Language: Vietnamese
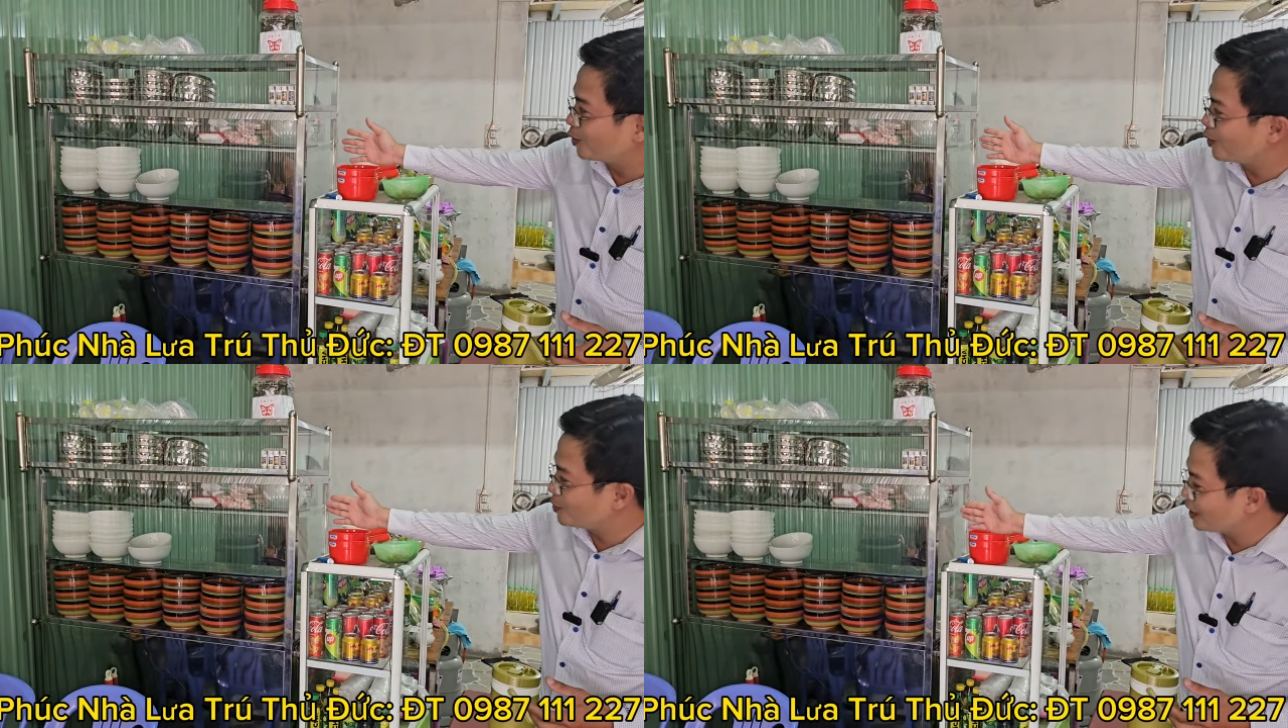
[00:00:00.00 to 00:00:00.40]

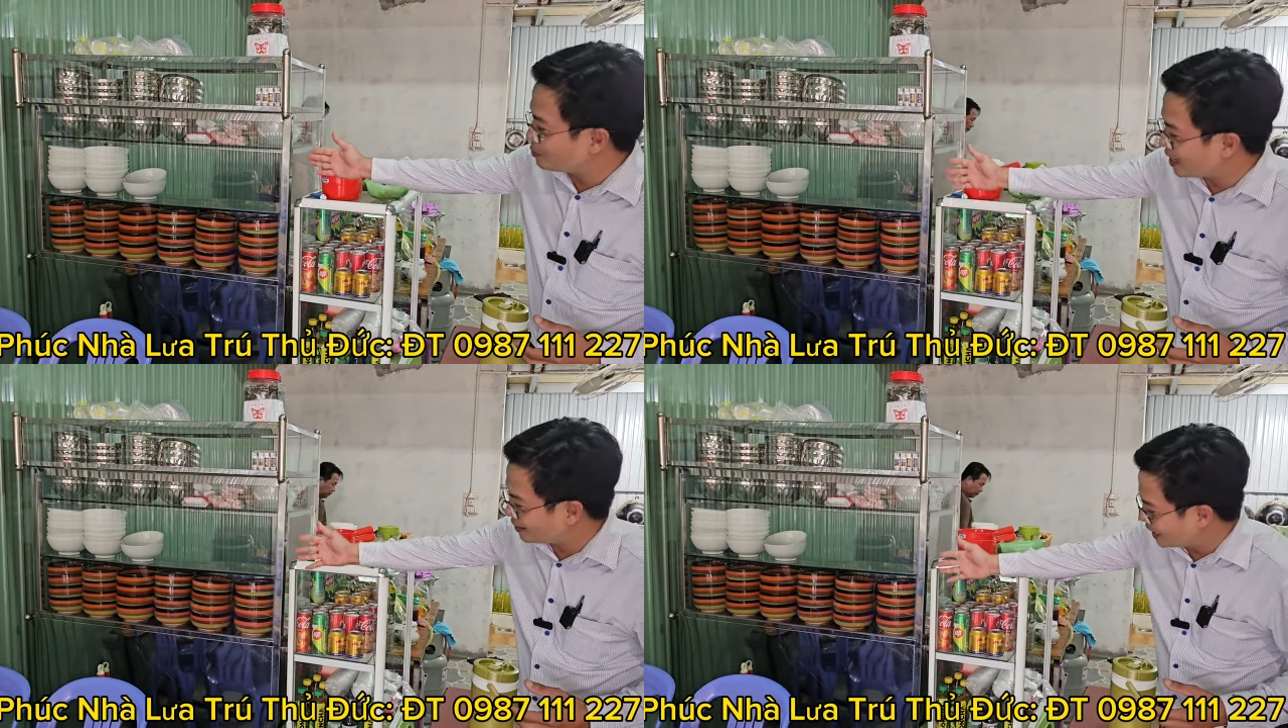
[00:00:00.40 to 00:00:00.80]
tô chén
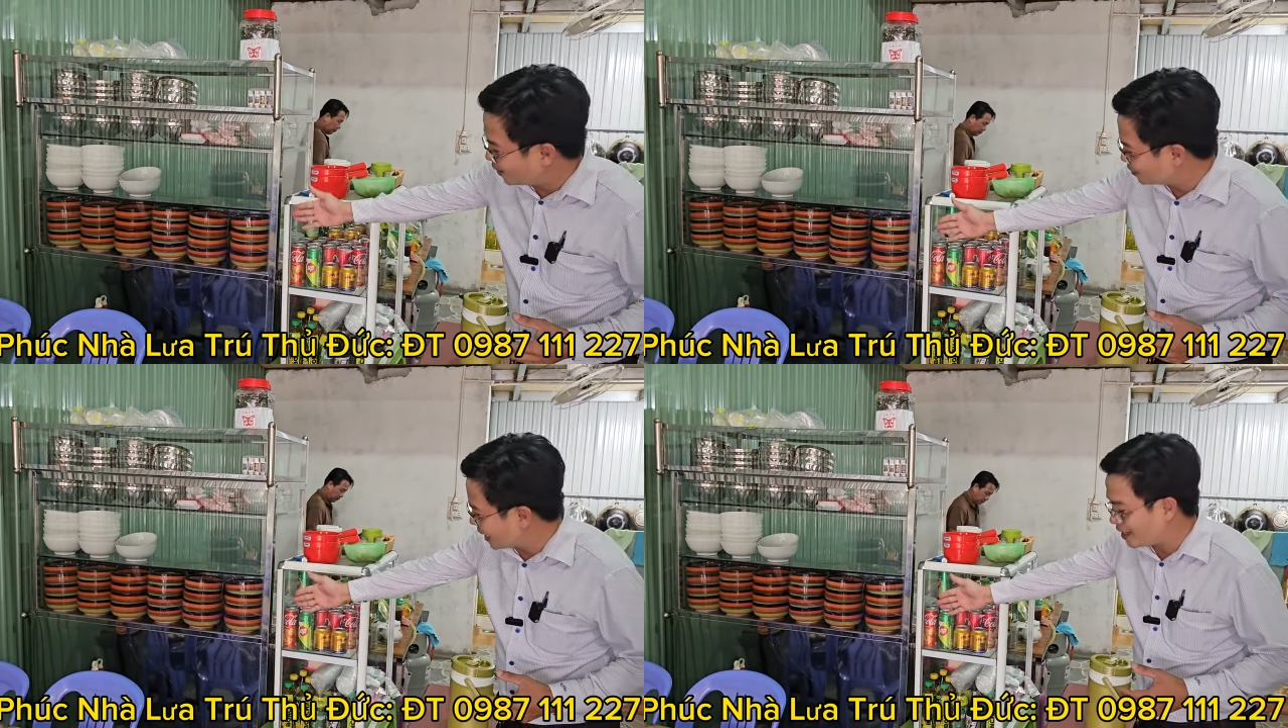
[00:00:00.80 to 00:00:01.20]
bát dạ, đầy
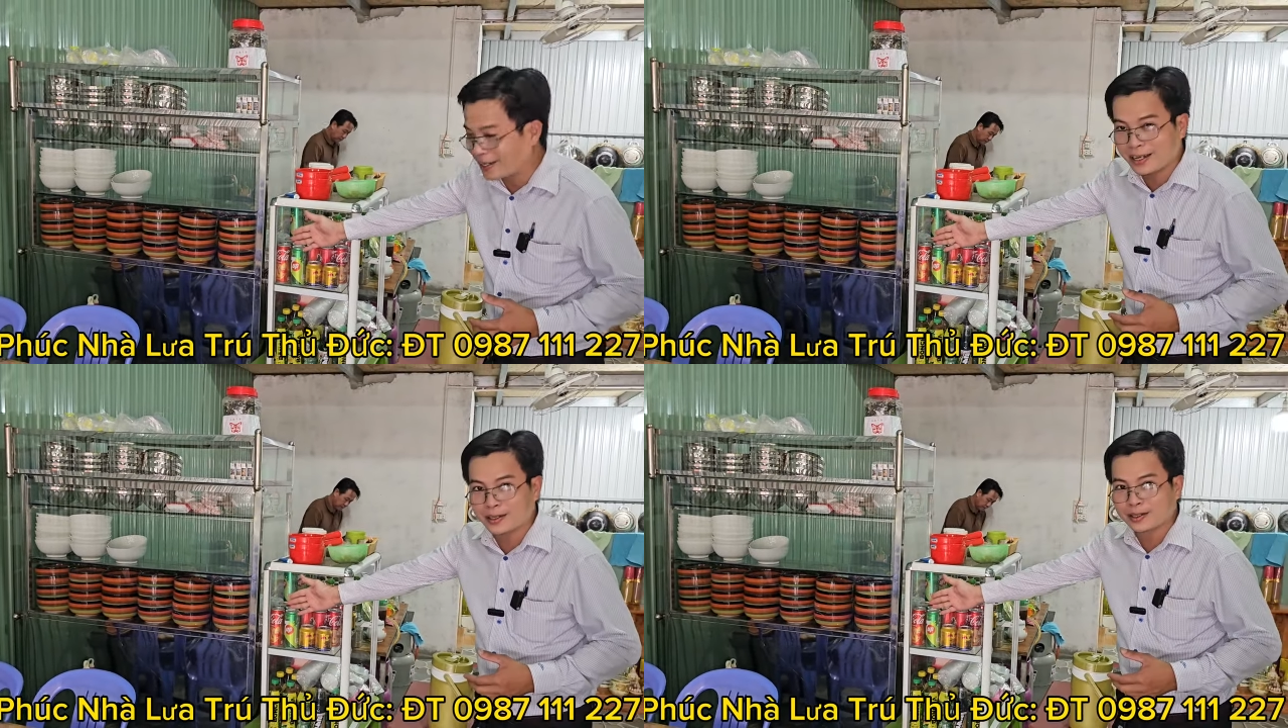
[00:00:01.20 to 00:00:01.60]
đủ sẵn dạ,
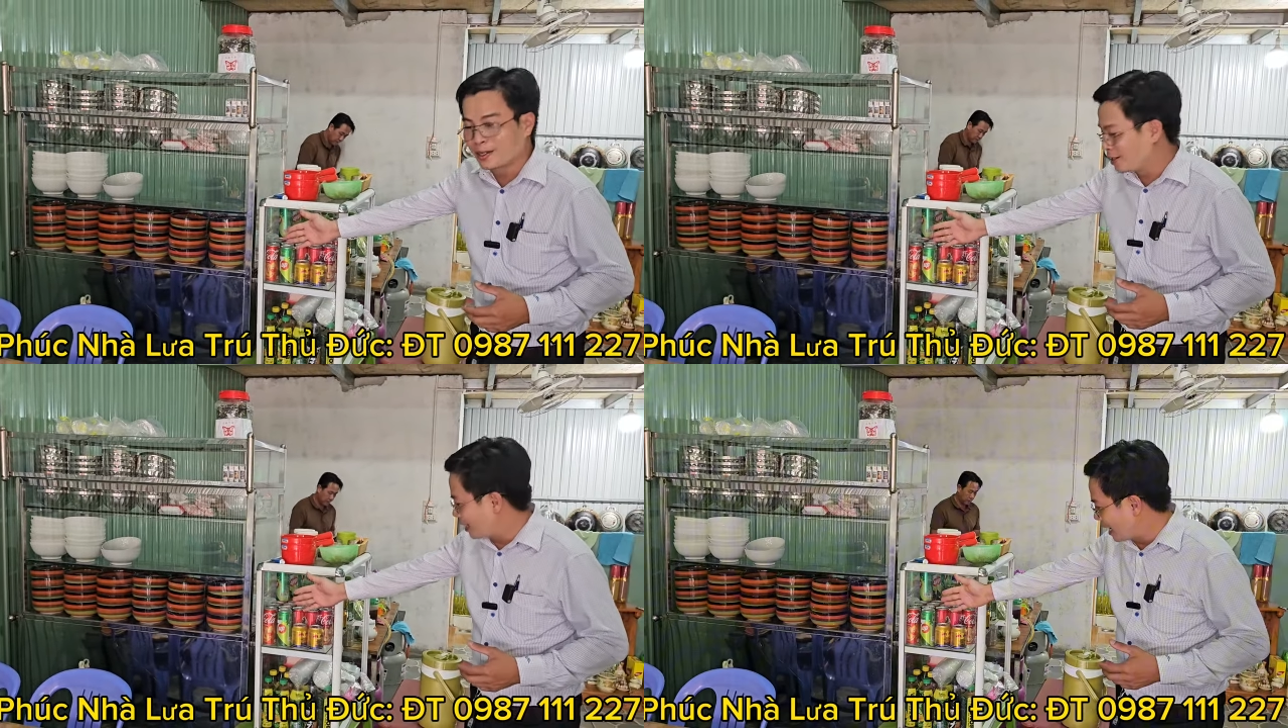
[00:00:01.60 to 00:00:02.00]
ha dạ.
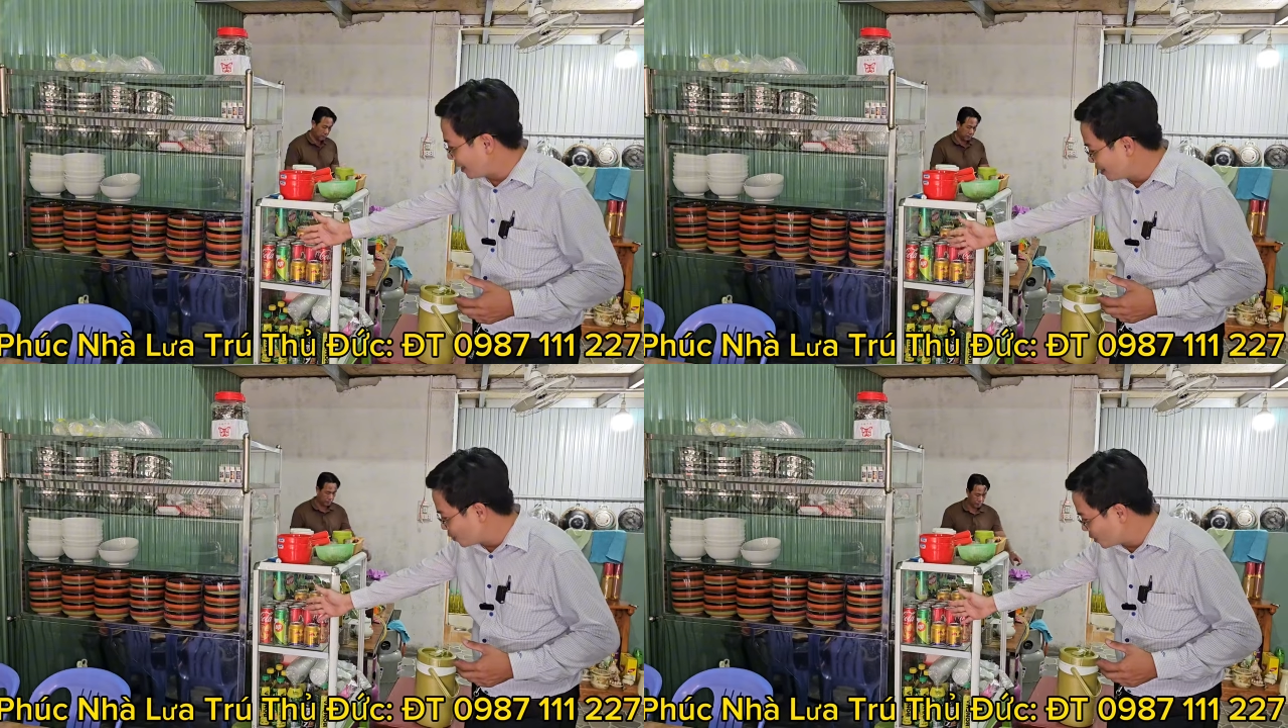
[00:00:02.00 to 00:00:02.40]
à
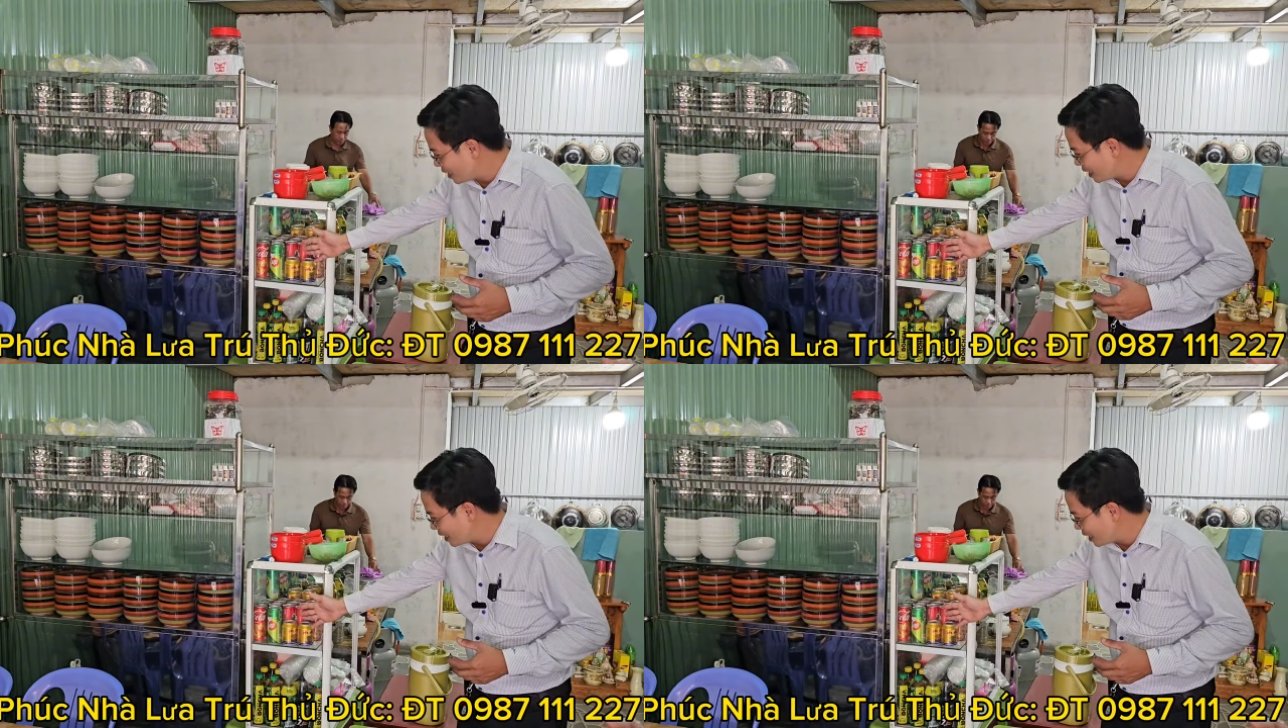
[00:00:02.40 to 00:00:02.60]
nước uống